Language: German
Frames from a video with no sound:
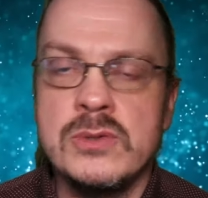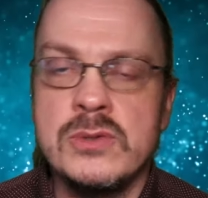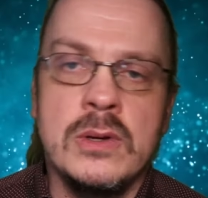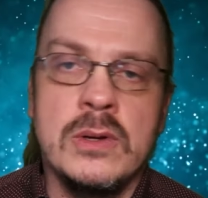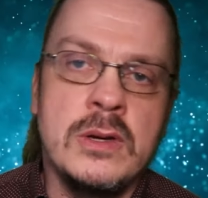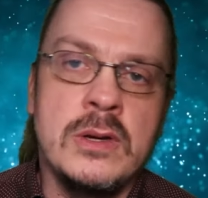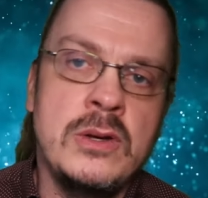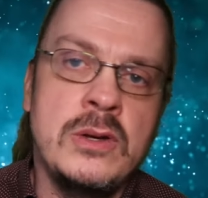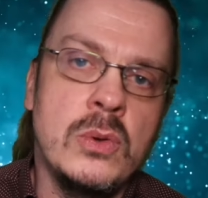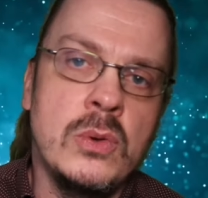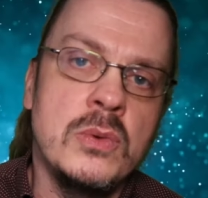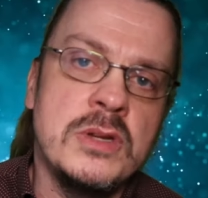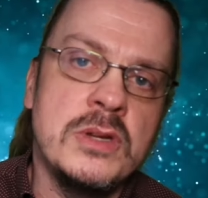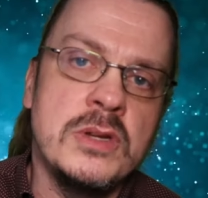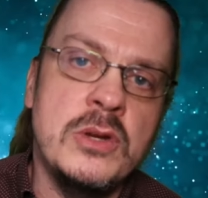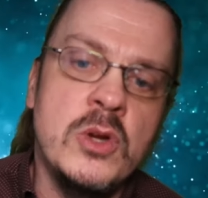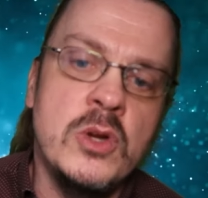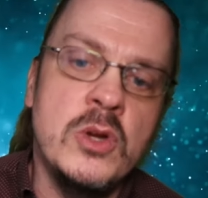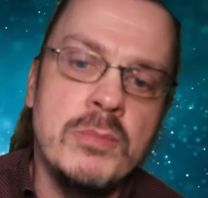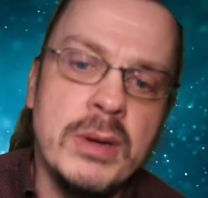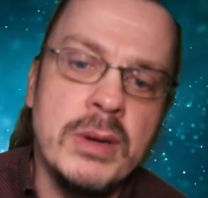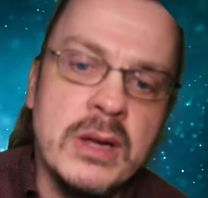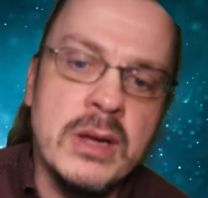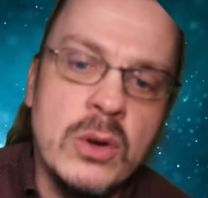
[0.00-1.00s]
Zur Erinnerung, der
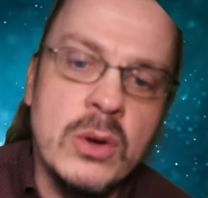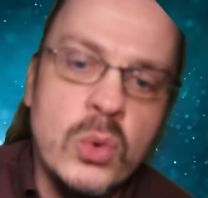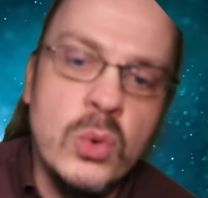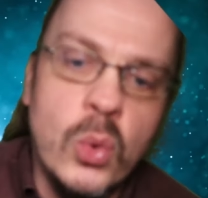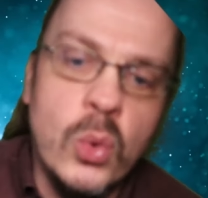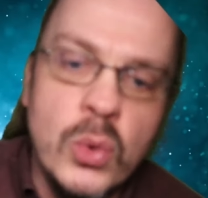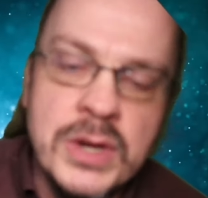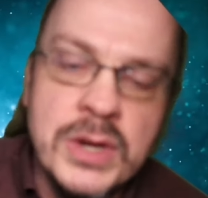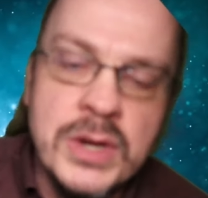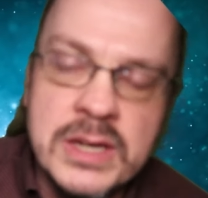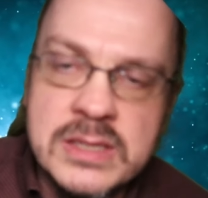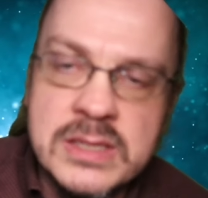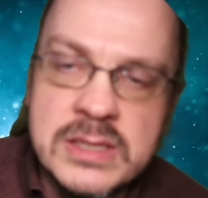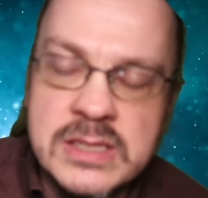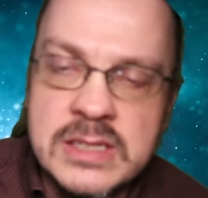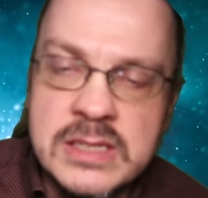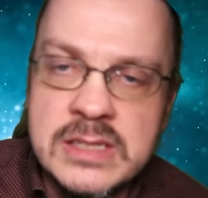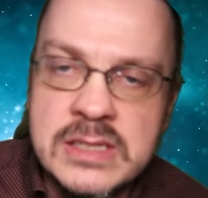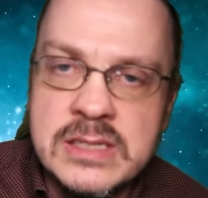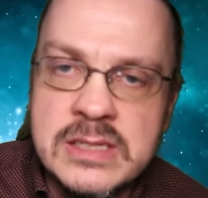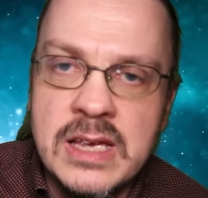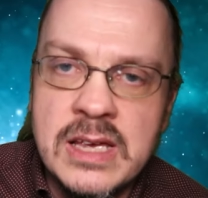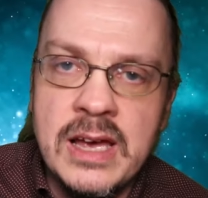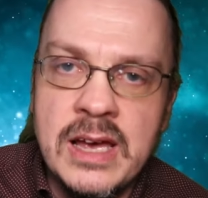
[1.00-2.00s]
Nürnberger Kodex
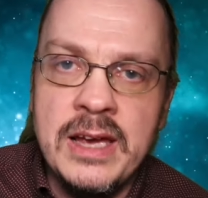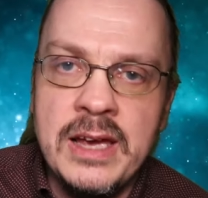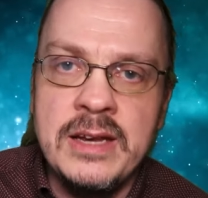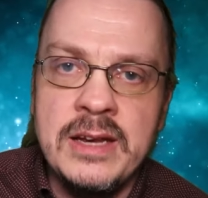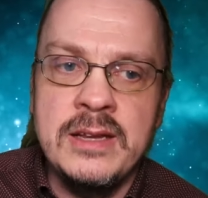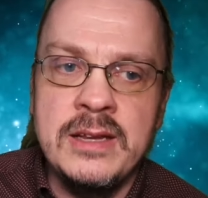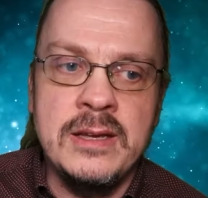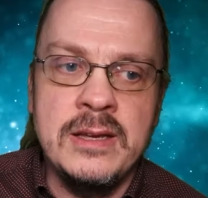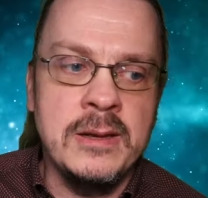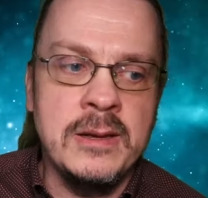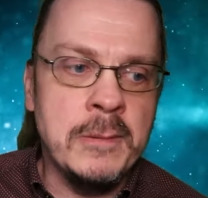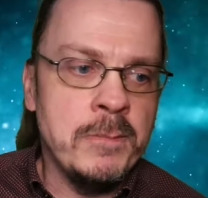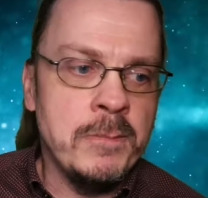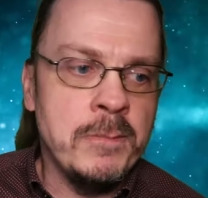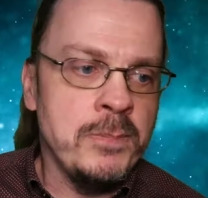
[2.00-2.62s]
ist eine